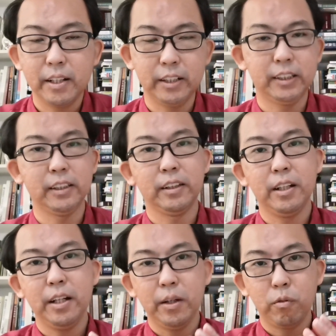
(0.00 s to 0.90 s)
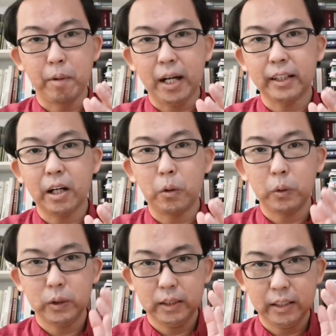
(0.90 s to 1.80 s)
因此，我们看
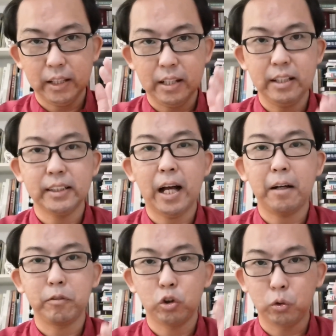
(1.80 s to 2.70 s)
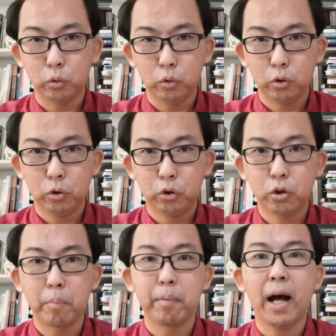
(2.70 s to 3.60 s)
到。伊丽莎就
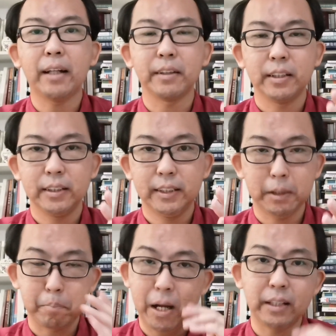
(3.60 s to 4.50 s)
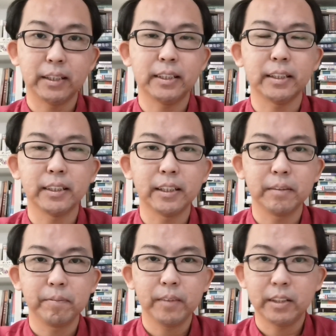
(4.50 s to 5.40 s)
宣判审判的信息，
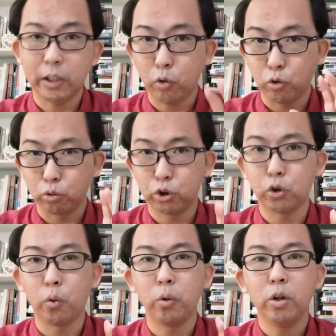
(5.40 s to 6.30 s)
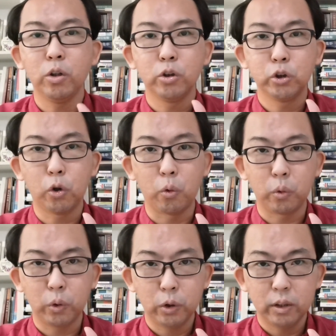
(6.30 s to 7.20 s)
结果有熊
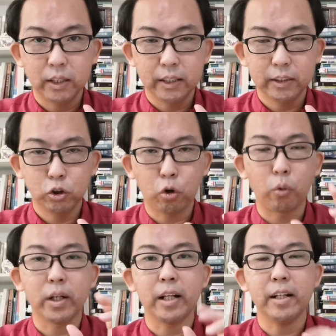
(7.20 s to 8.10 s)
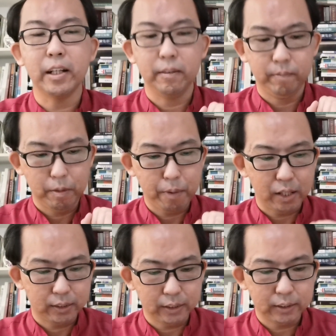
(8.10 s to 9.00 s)
从丛林里
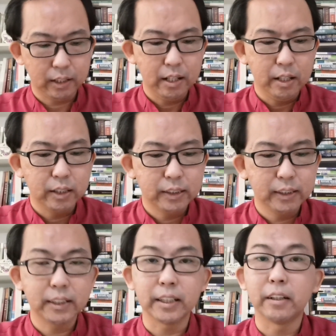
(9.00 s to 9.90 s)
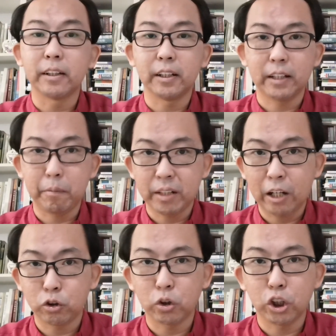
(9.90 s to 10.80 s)
把这四十二个他们
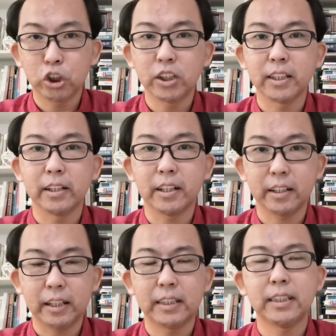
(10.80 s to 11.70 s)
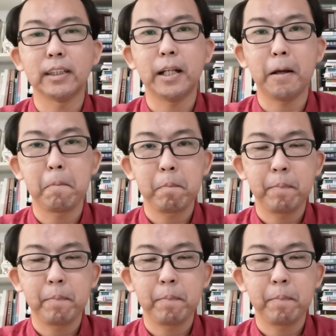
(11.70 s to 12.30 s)
当中有四十二个给撕裂。